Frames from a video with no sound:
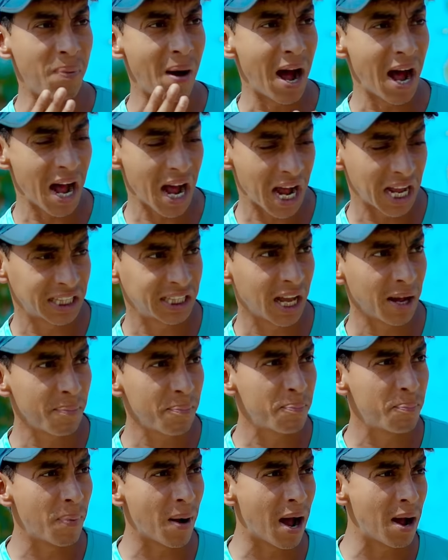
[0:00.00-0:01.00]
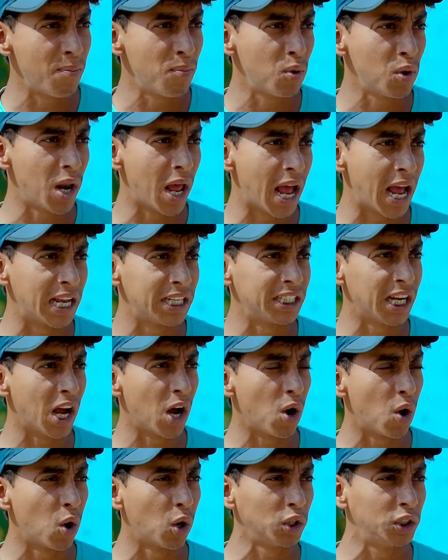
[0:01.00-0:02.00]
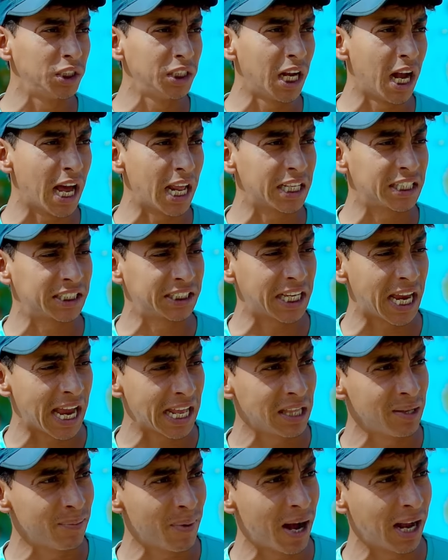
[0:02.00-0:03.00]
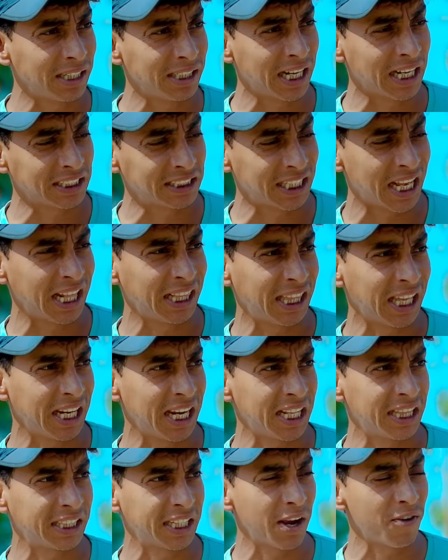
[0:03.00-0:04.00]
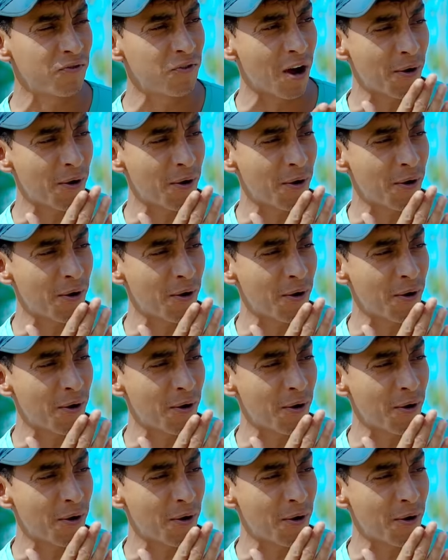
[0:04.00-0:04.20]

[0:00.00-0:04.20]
बा अदब बा मुलायजा होशियार सैद माजरा सल्तनत के